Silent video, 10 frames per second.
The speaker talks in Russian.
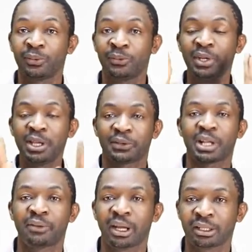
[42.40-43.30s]
вы
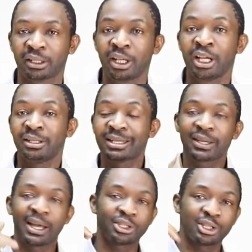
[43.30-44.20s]
виноваты.
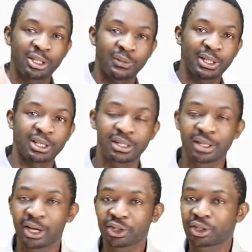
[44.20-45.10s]
Если хотите двигаться
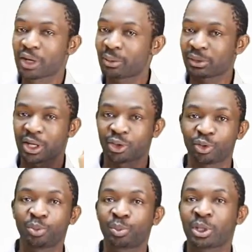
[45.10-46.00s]
дальше, я вам
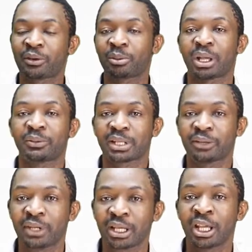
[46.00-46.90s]
скажу, я вам дам
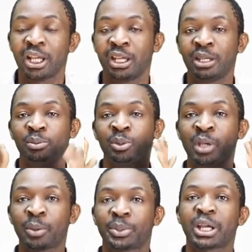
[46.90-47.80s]
совет, и у
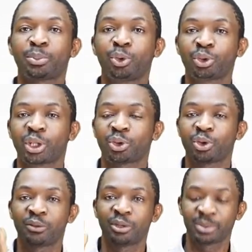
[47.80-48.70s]
меня 5 пунктов,
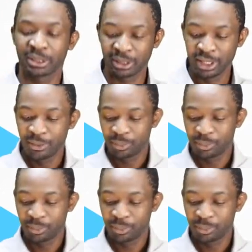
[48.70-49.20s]
которые я выбрал.